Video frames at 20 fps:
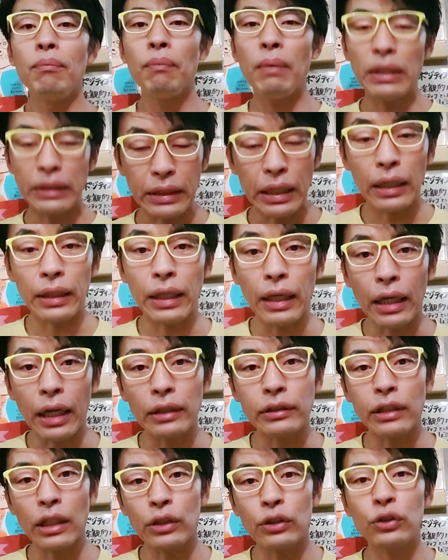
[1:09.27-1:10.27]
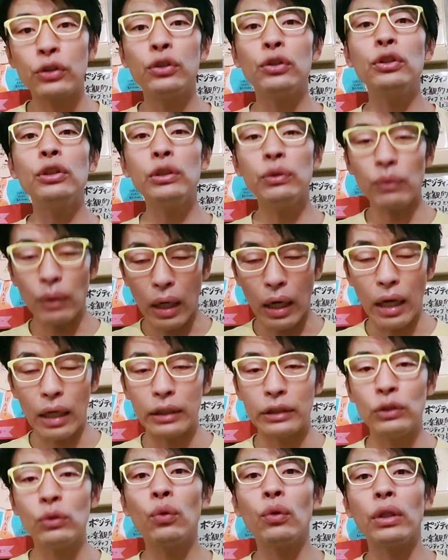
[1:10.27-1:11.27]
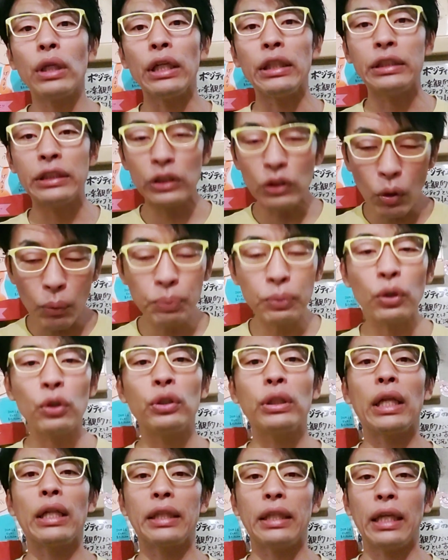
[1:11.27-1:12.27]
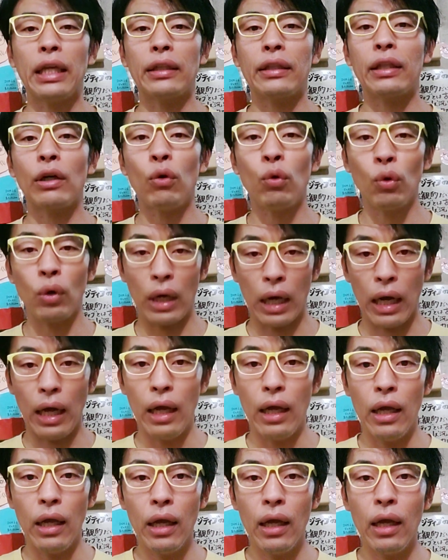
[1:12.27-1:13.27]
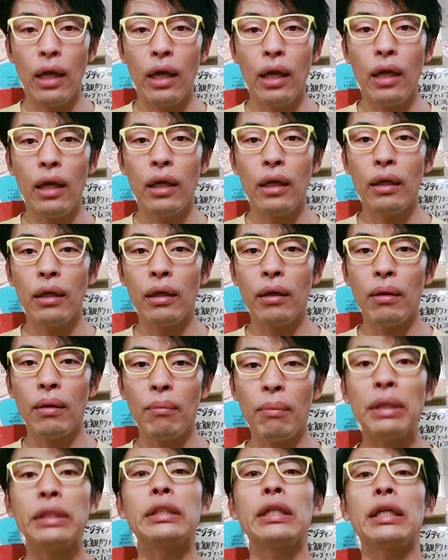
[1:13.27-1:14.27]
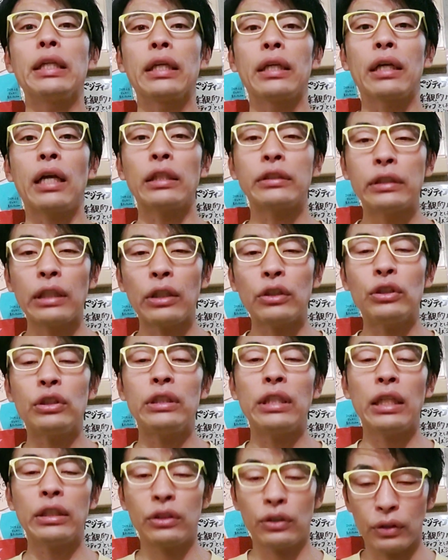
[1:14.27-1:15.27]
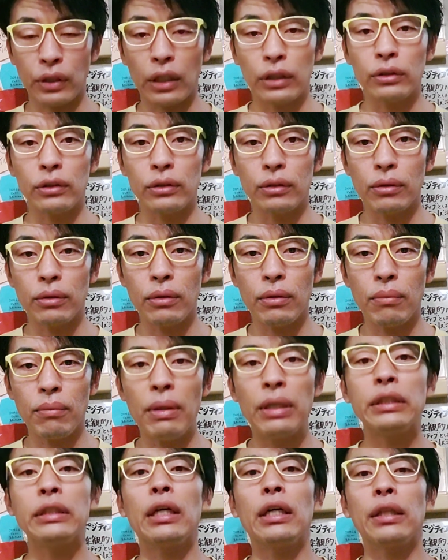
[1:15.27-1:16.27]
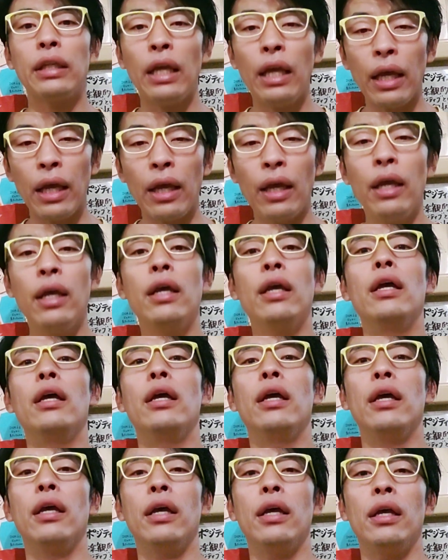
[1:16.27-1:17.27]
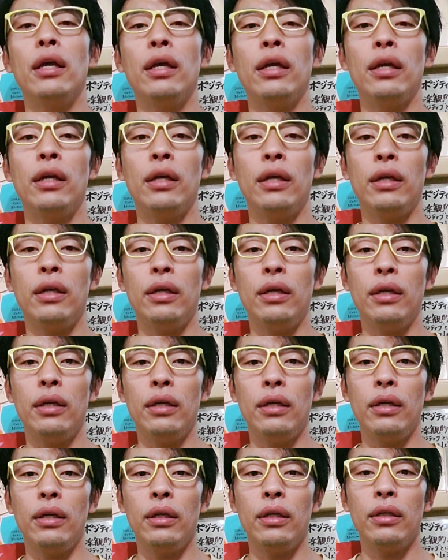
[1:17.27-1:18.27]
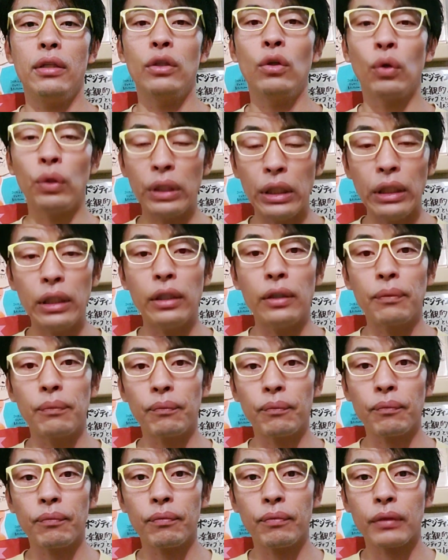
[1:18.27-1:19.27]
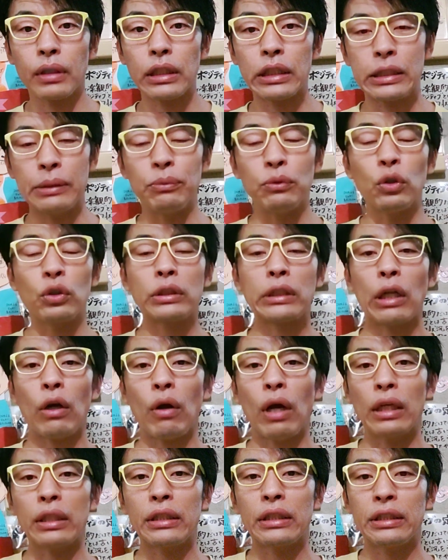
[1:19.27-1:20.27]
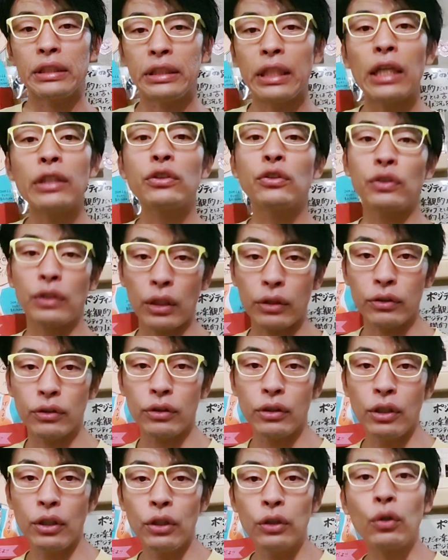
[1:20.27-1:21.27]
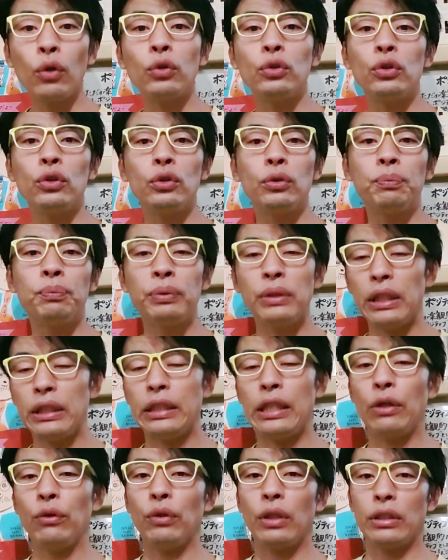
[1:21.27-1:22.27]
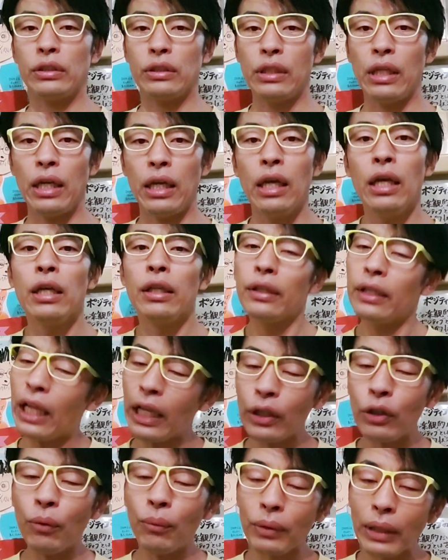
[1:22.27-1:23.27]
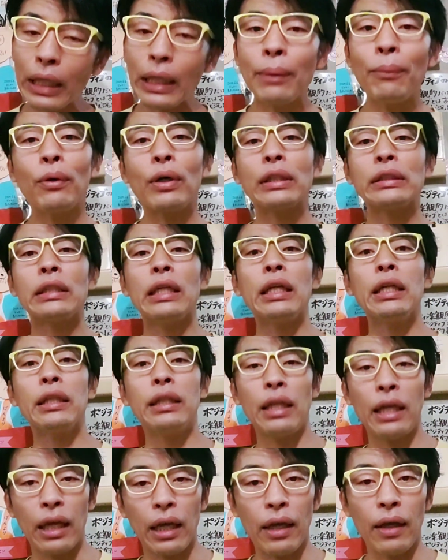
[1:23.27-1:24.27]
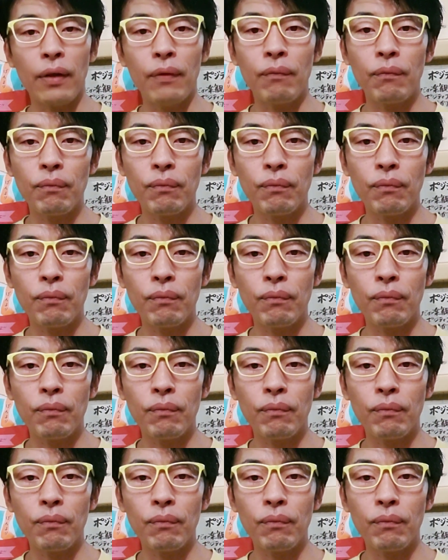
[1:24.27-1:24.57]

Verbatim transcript: メジャーで活躍するには日本で一度プロになってやった方がメジャーで活躍しやすくなるメジャーで、えー、より自分の力を発揮しやすくなるというプレゼンをですね何度も何度も重ねて